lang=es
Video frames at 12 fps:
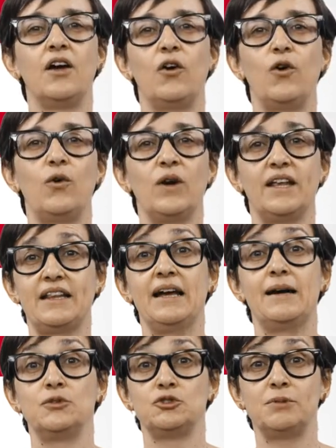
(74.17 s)
o que
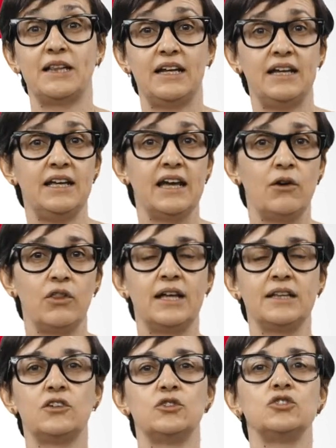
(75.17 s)
tengamos batería o
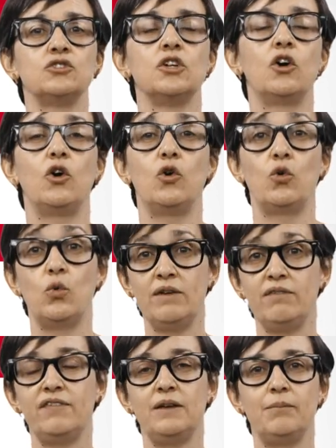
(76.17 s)
datos o
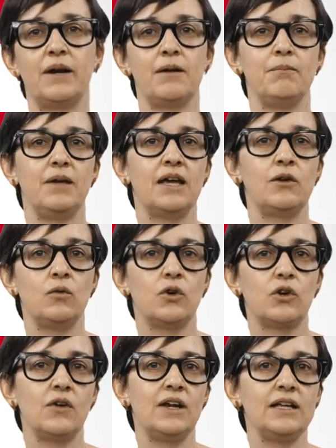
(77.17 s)
wifi para enviar un
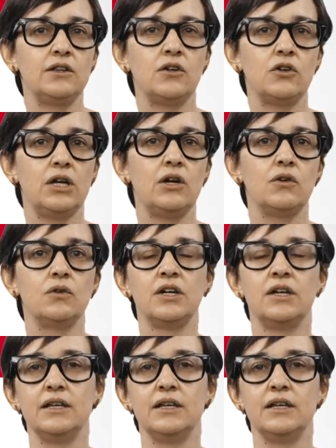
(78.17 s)
correo electrónico,